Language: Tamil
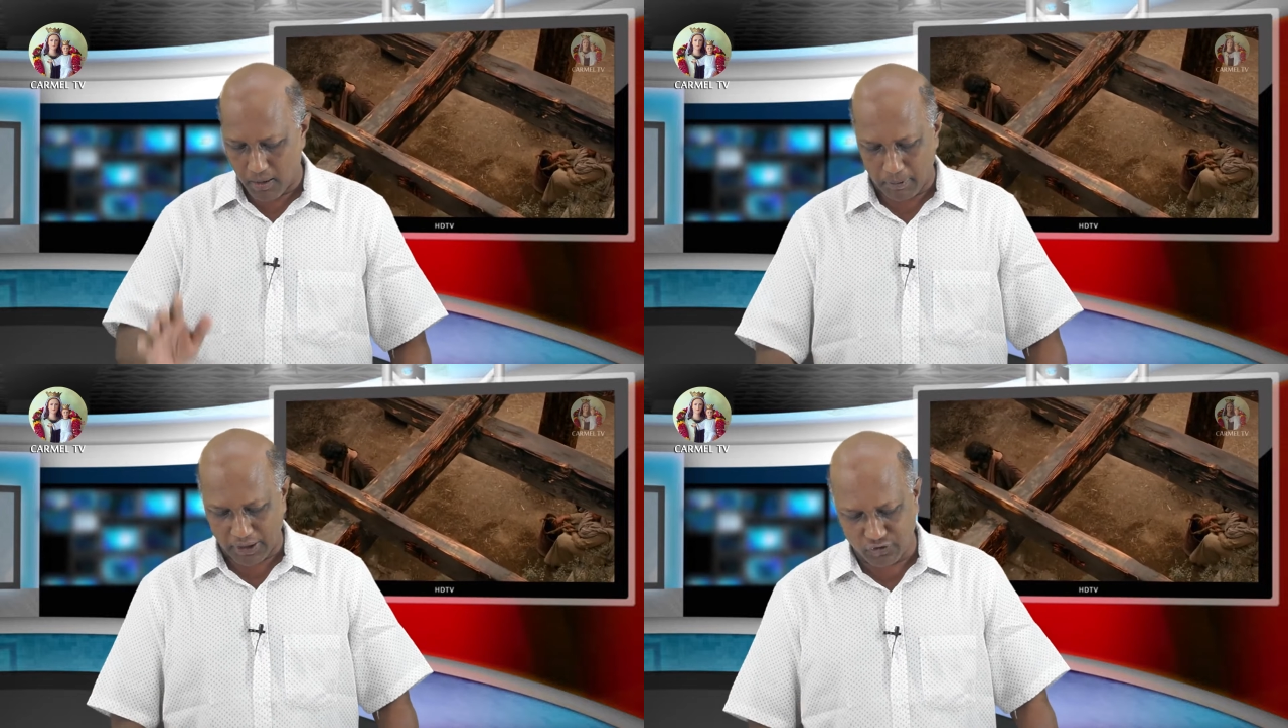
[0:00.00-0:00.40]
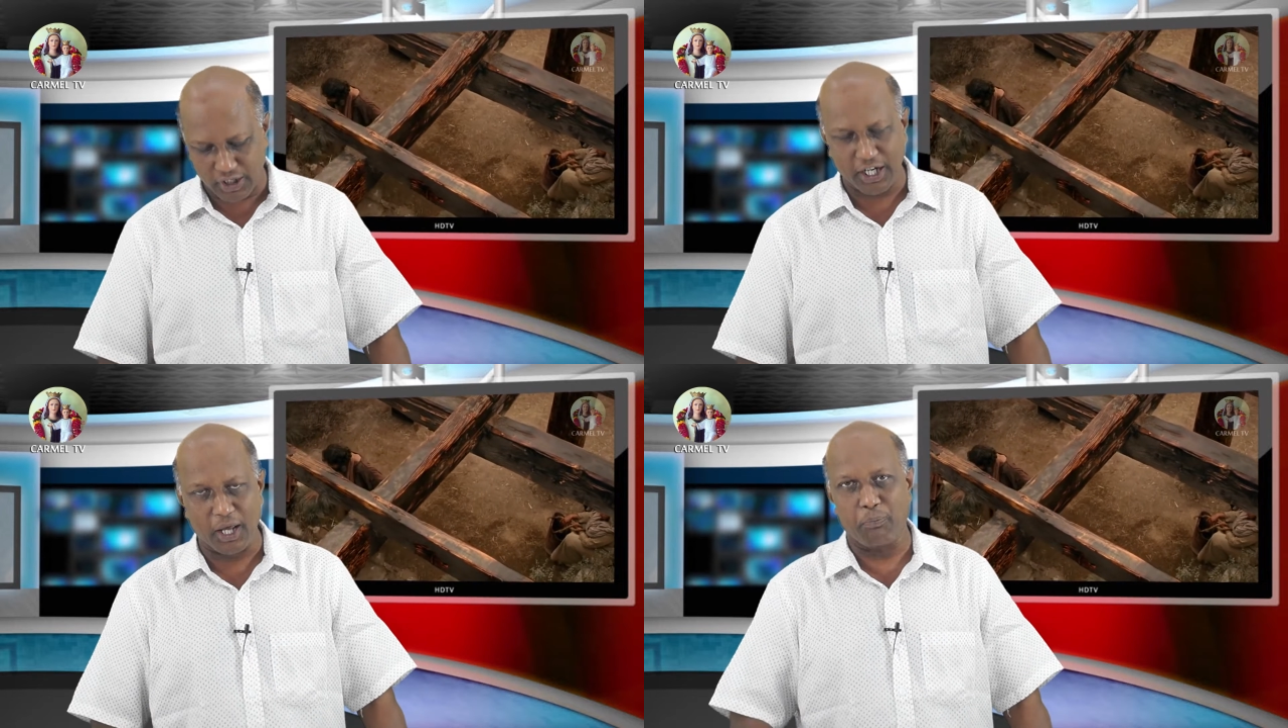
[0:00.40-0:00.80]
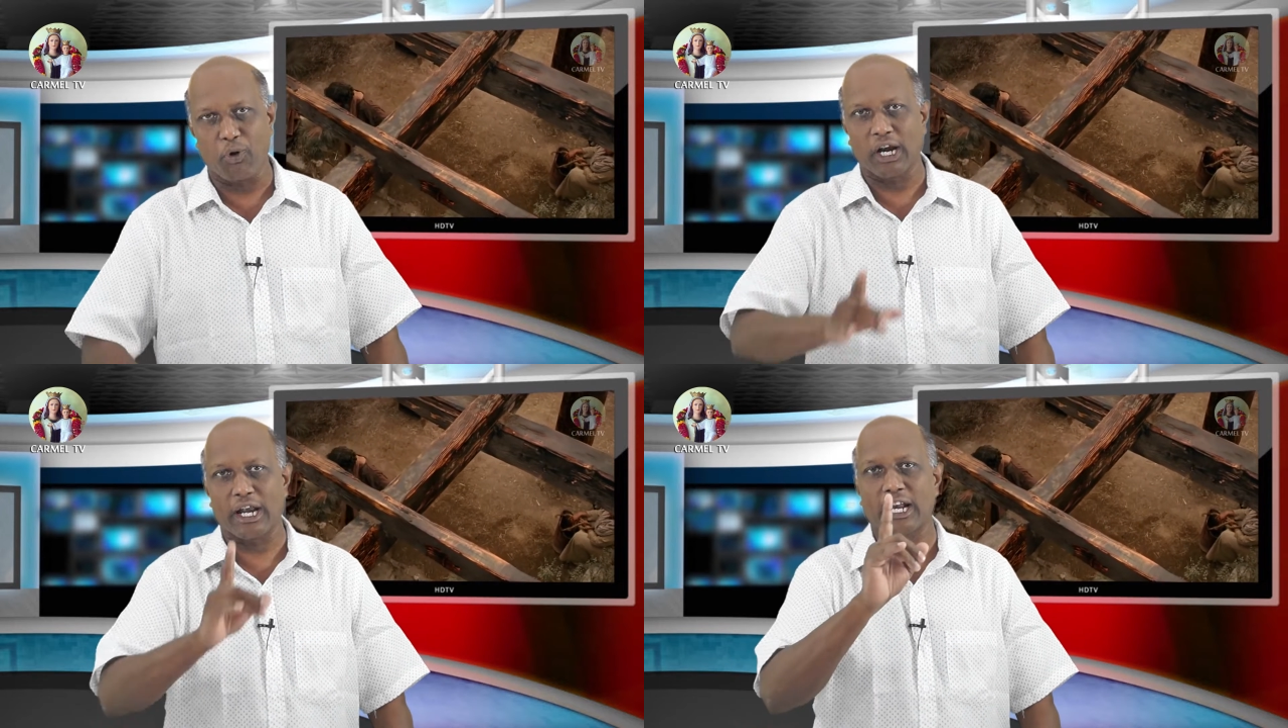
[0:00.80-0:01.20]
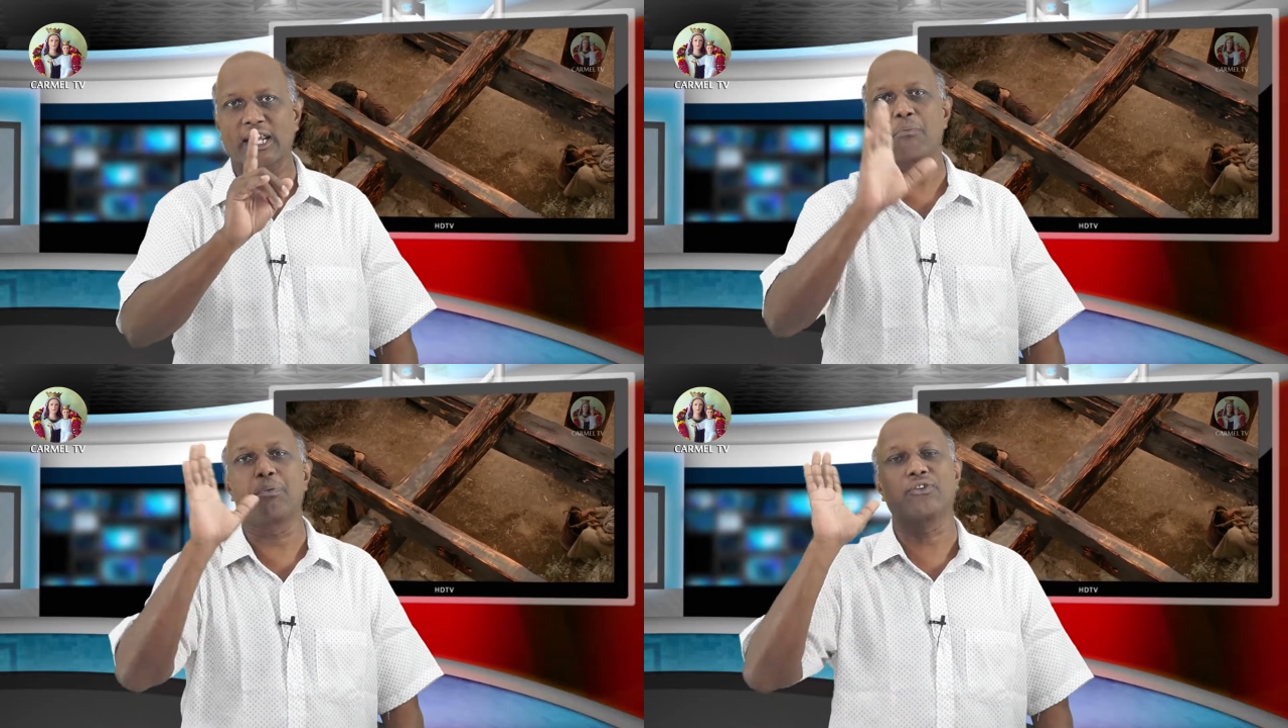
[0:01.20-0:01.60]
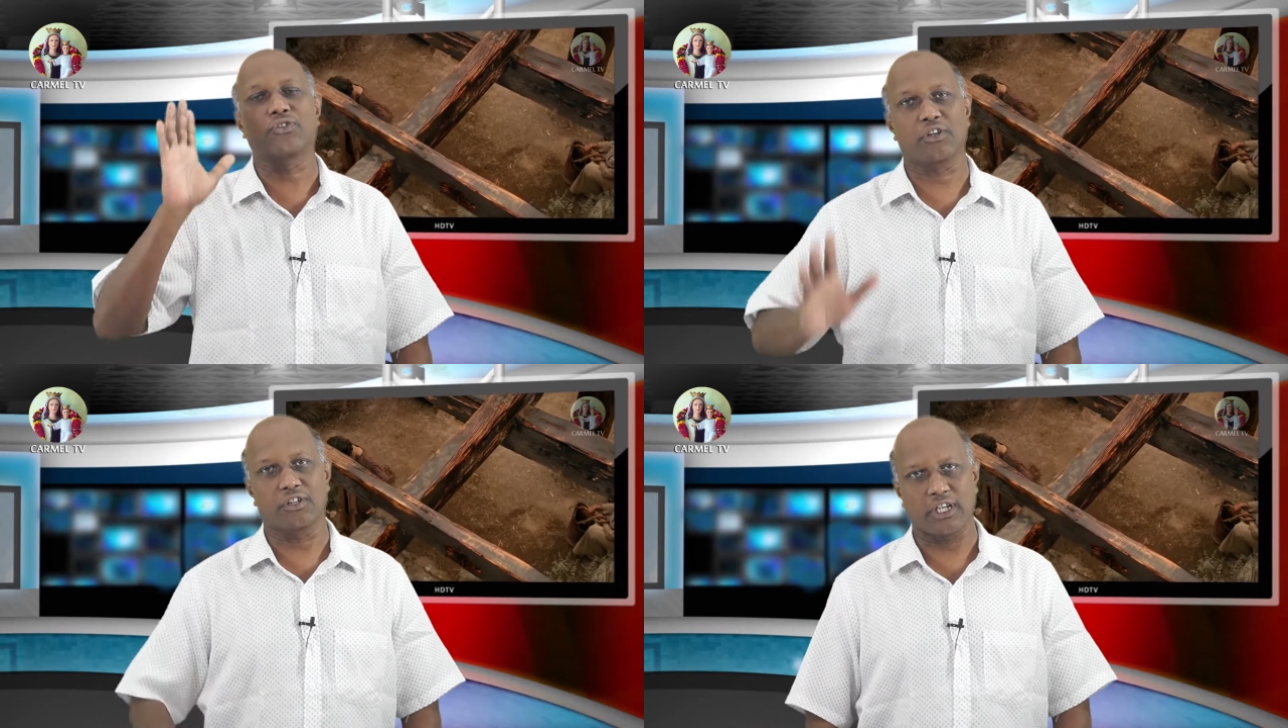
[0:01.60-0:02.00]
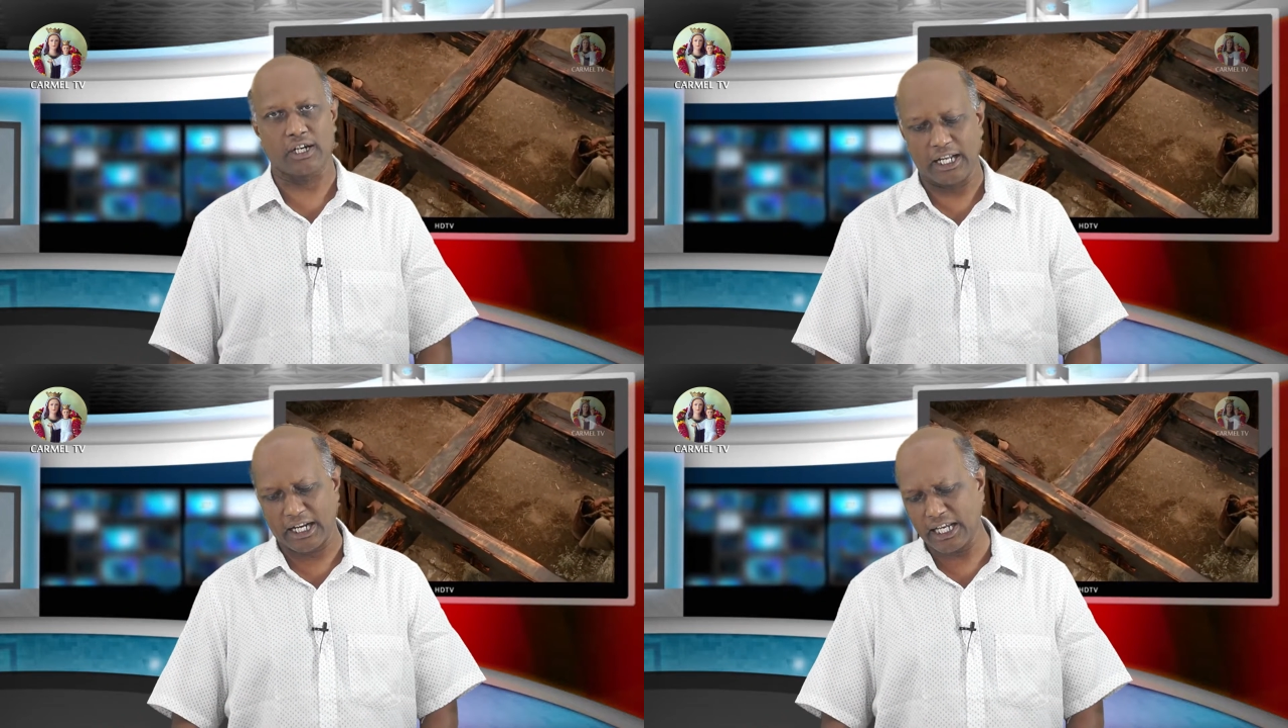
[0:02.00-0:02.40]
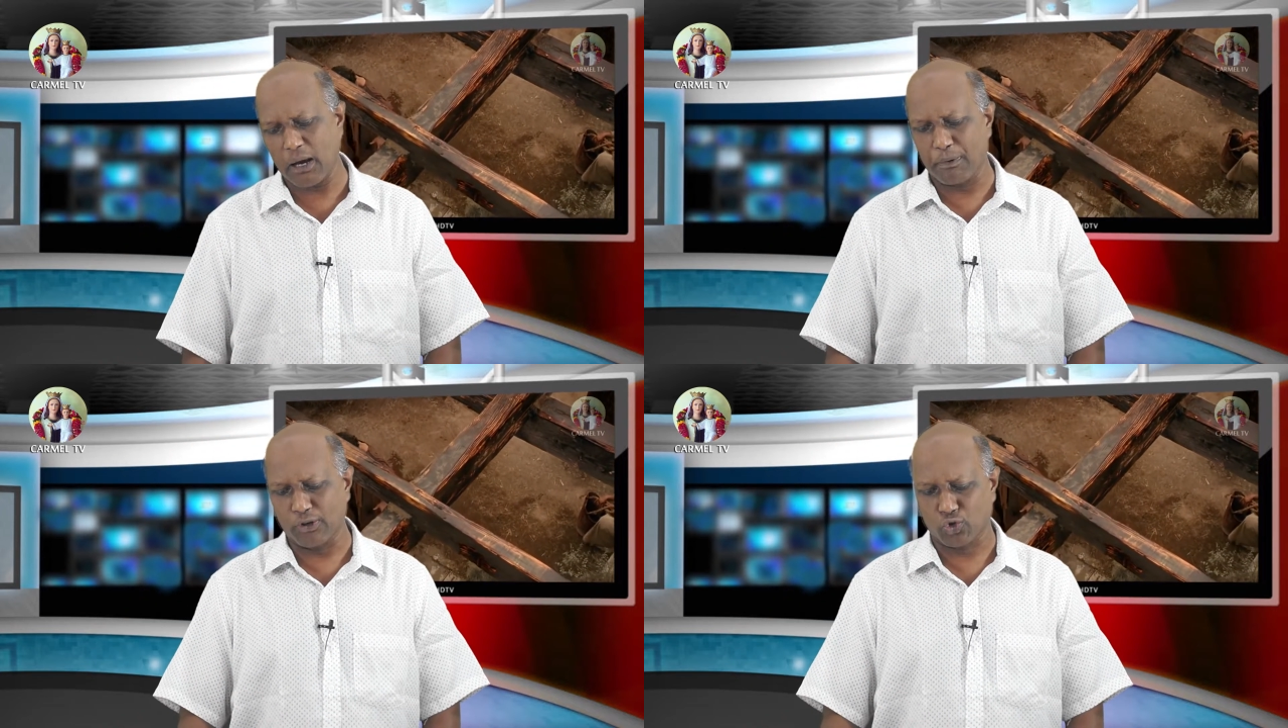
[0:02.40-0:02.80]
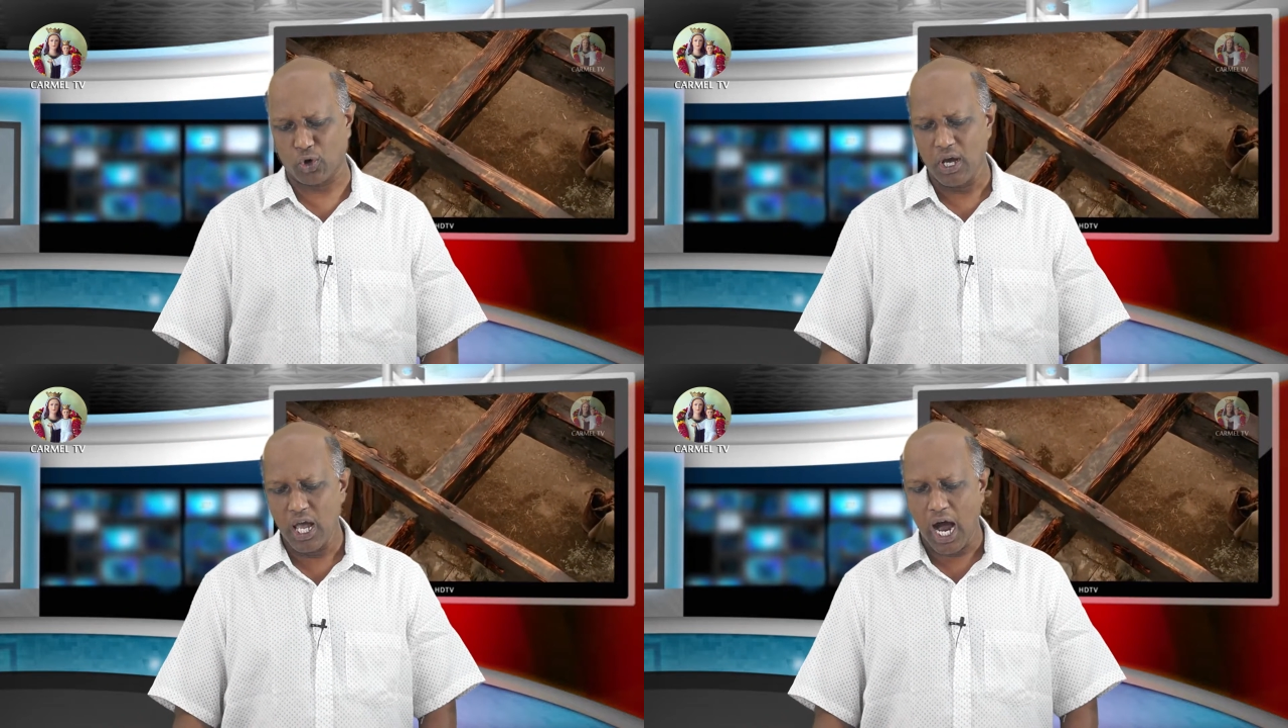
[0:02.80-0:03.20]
பரிசையினை போல நிறைய பேசுறது தான் நிறைய பேசுகிறோம்